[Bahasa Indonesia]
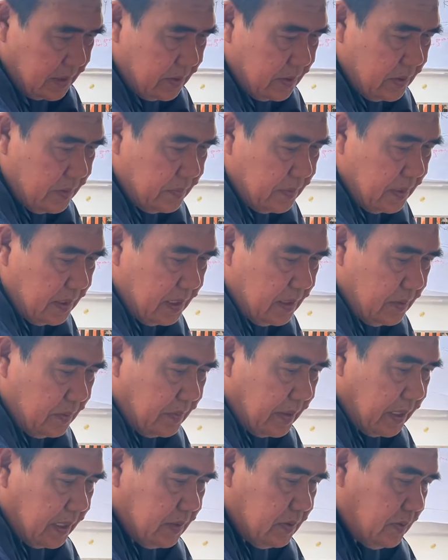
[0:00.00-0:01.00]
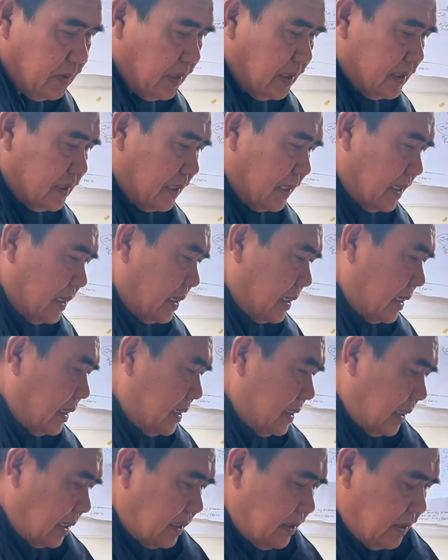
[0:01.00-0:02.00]
kalau dibeli lumayan juga sekarang
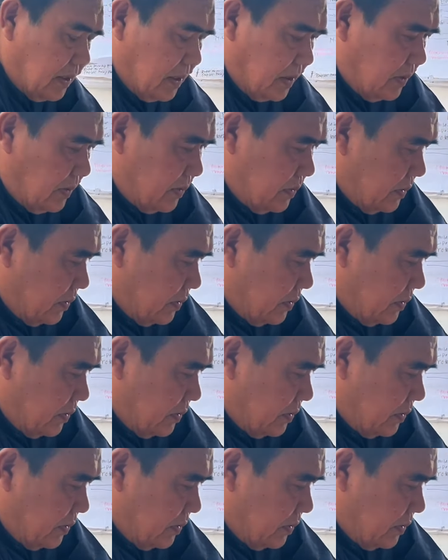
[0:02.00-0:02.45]
harganya jagung